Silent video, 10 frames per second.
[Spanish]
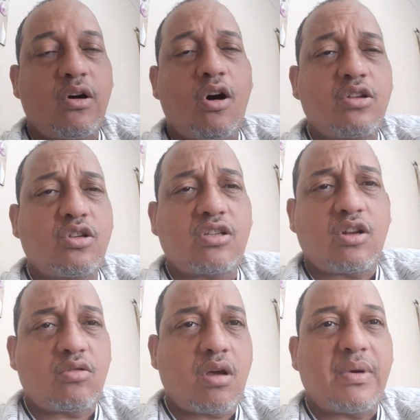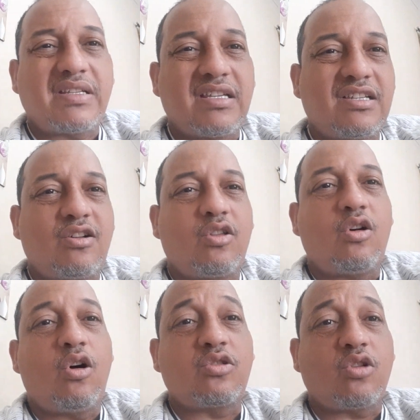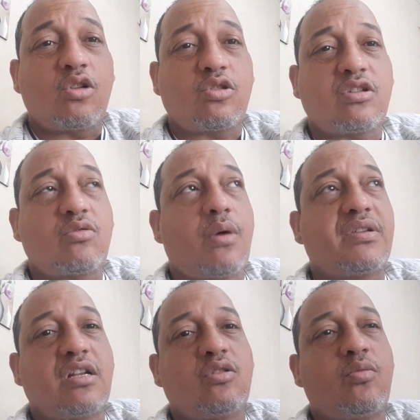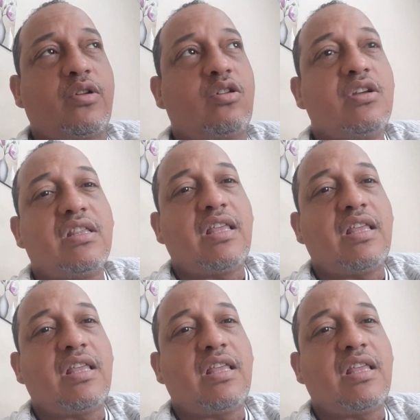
809-652-8869 es el número